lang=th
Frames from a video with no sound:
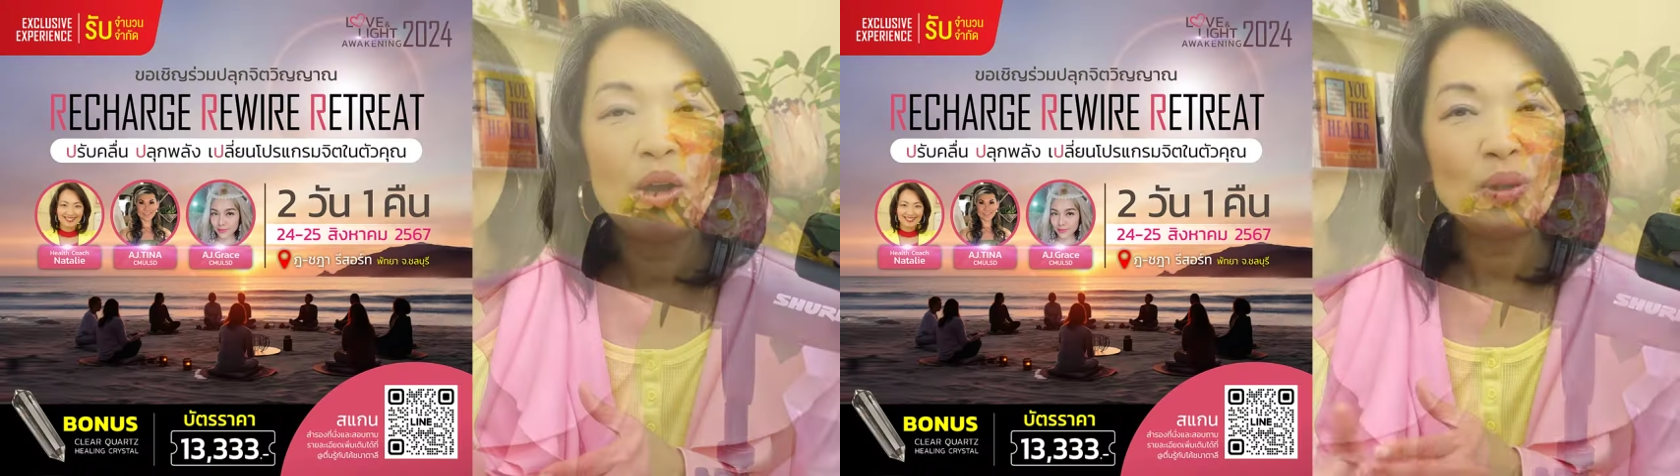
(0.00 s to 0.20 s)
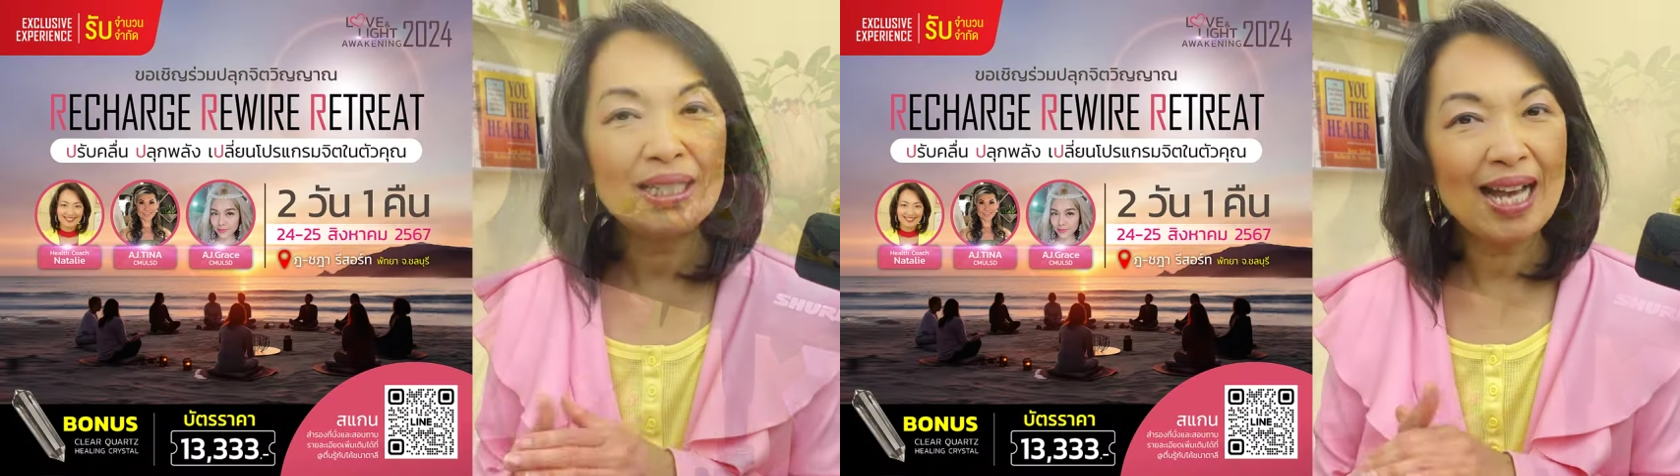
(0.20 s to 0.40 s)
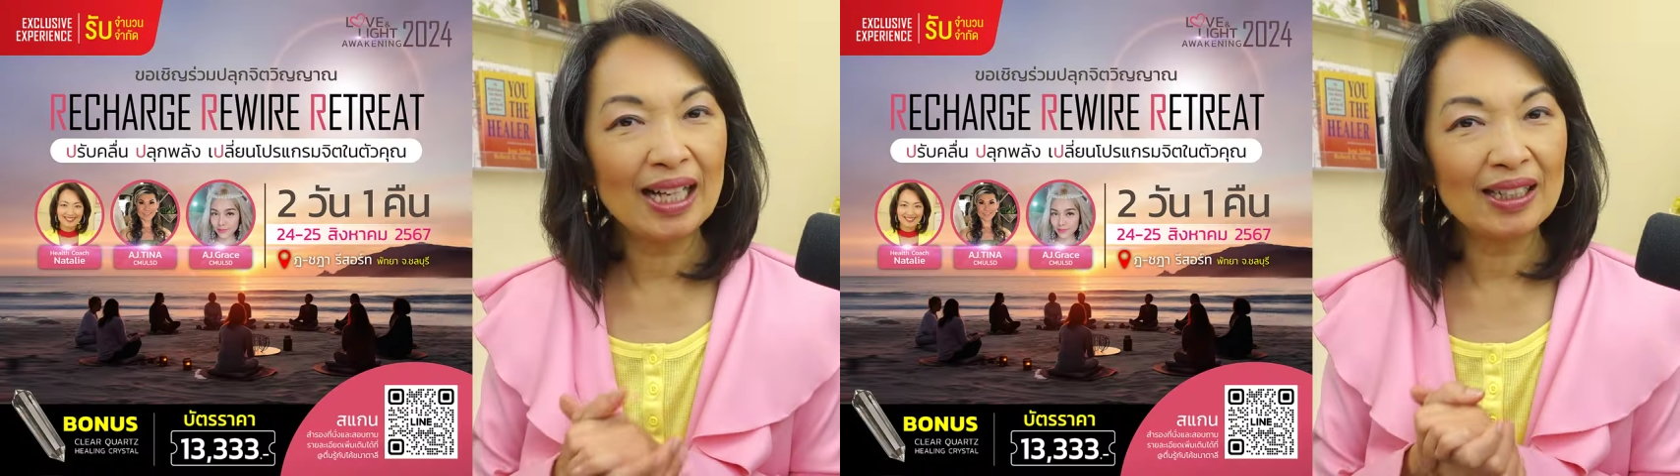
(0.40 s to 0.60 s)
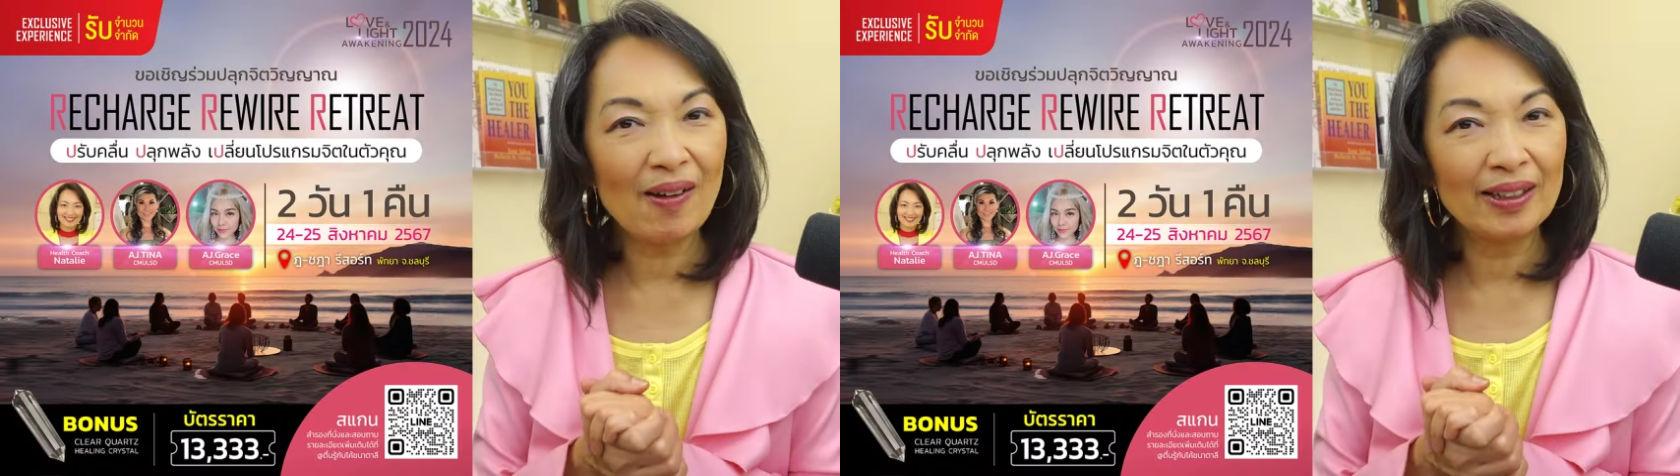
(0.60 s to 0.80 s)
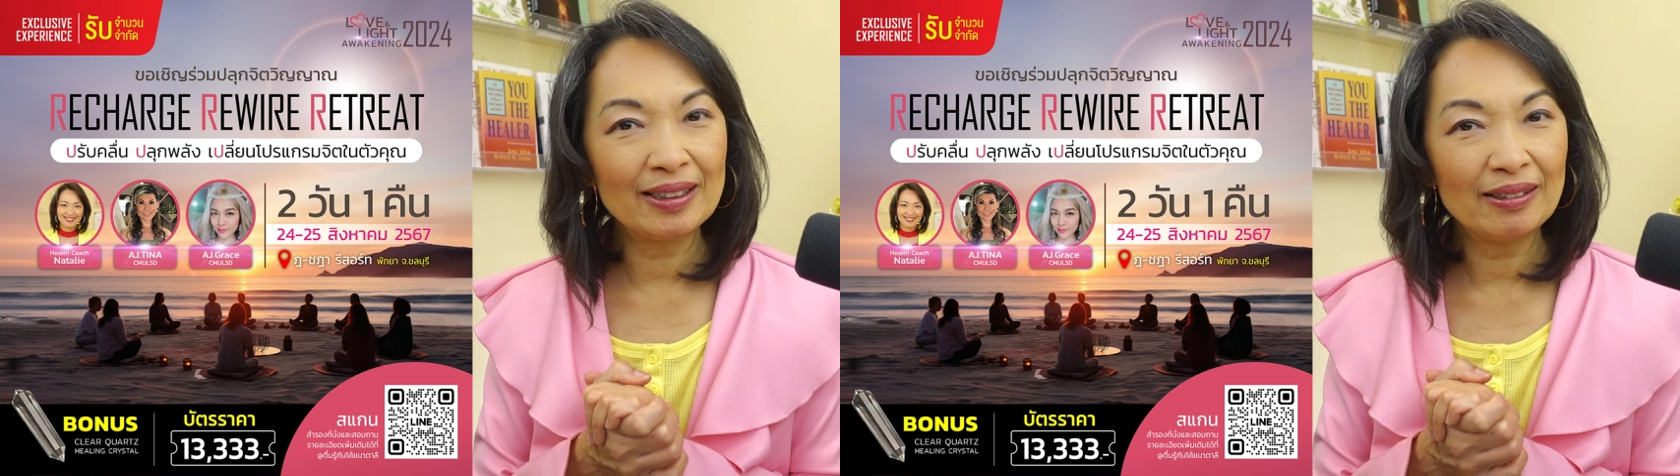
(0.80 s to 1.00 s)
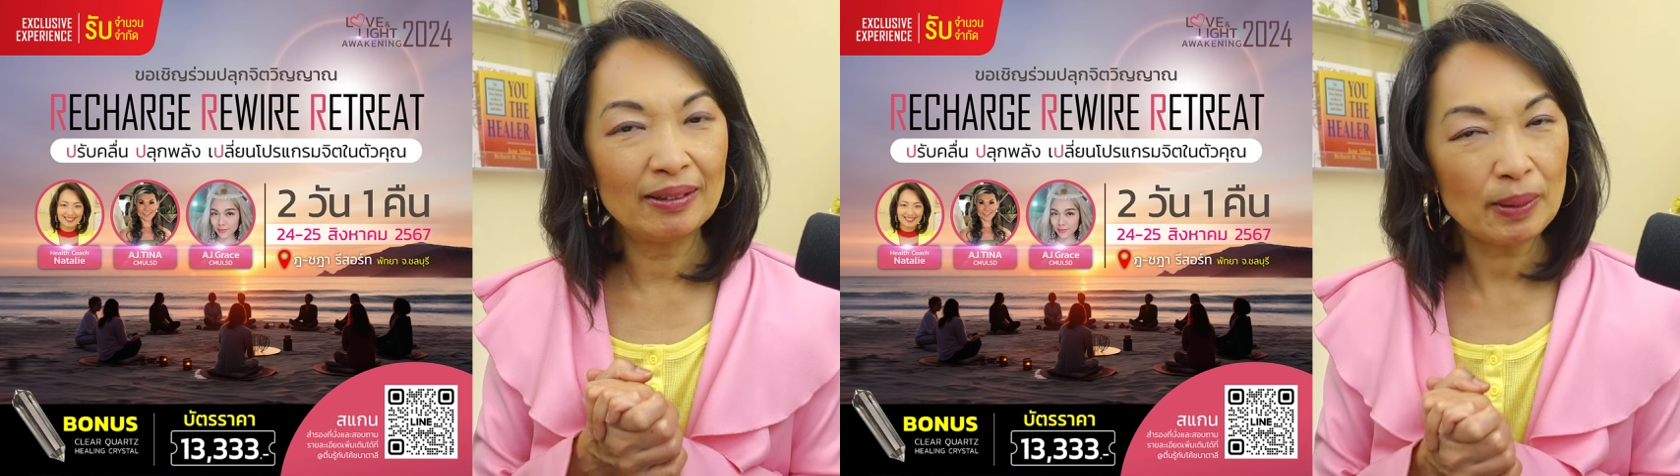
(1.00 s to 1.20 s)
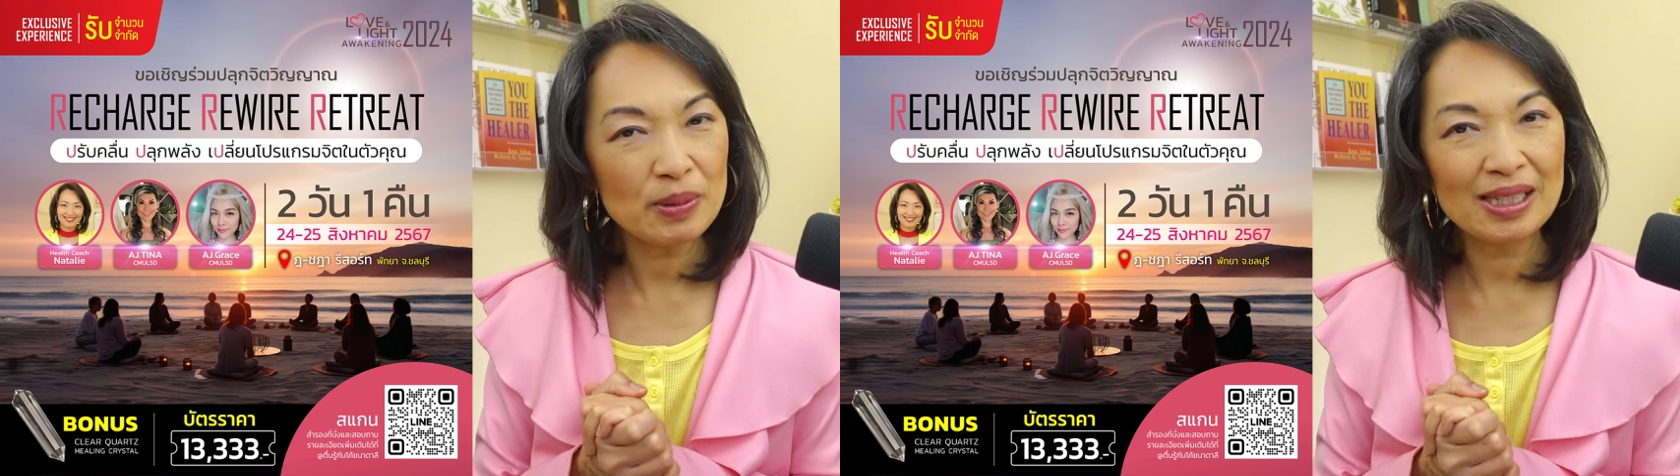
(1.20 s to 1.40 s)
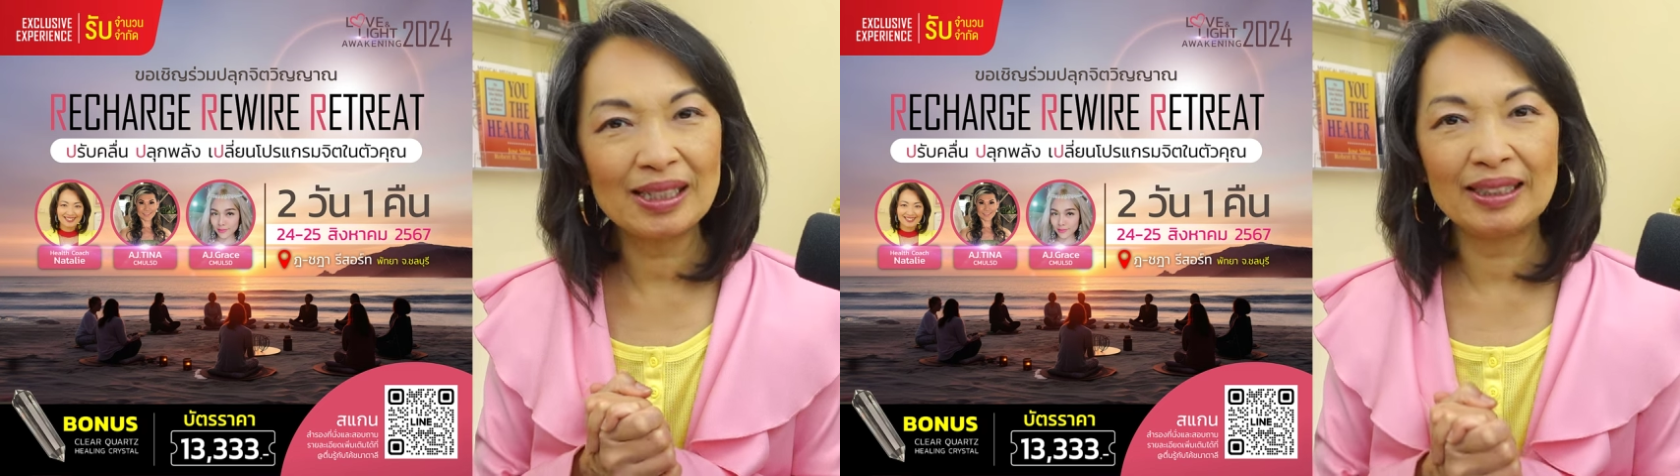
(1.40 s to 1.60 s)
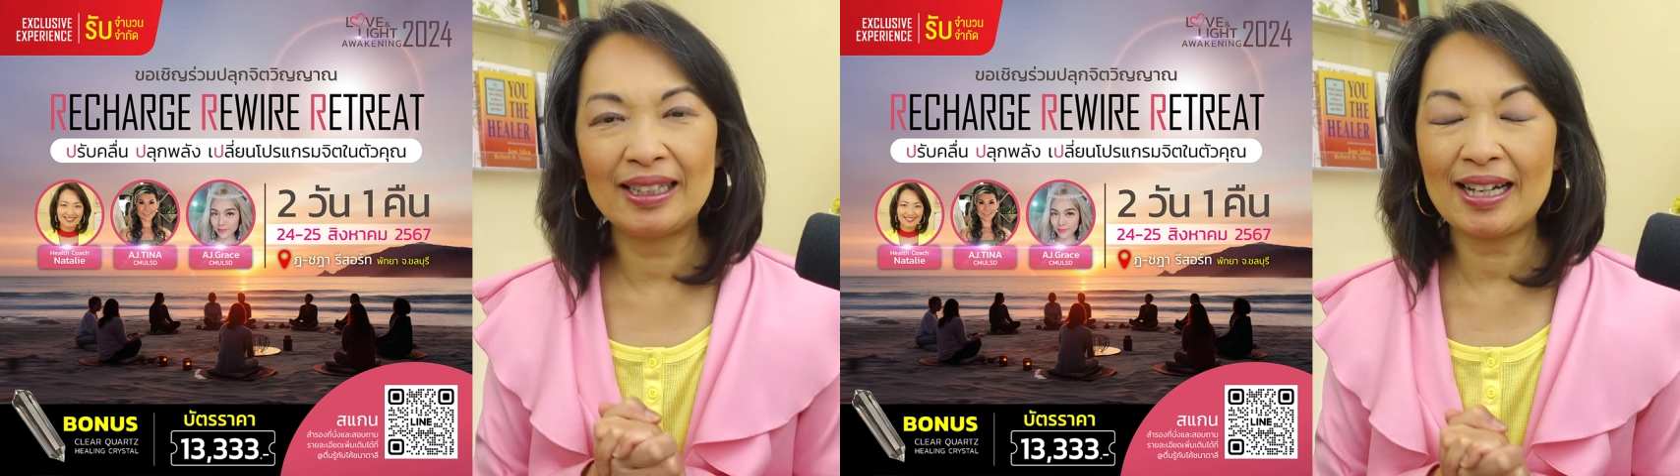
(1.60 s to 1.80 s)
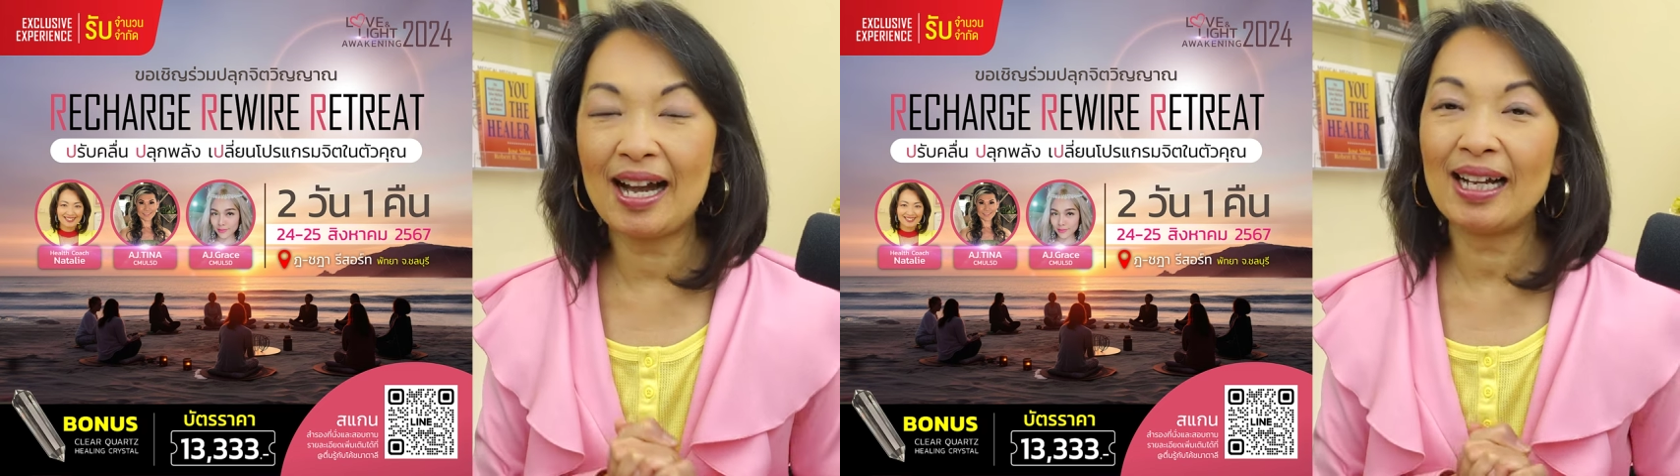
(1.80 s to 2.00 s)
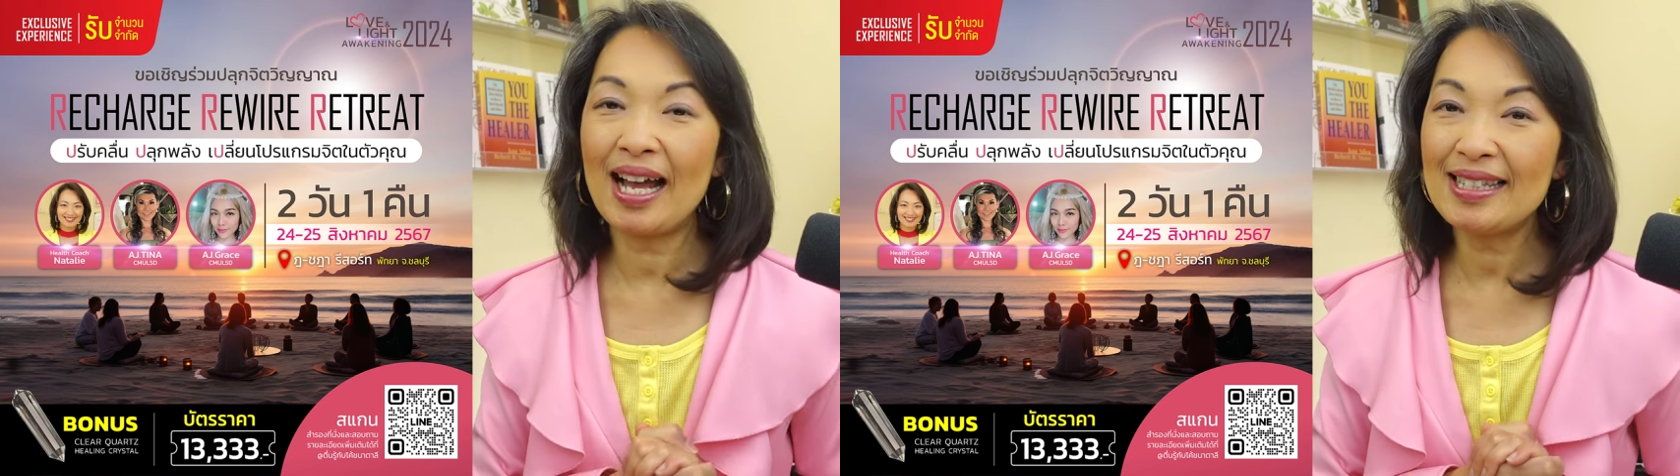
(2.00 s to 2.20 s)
วิทยากรรับเชิญนะคะ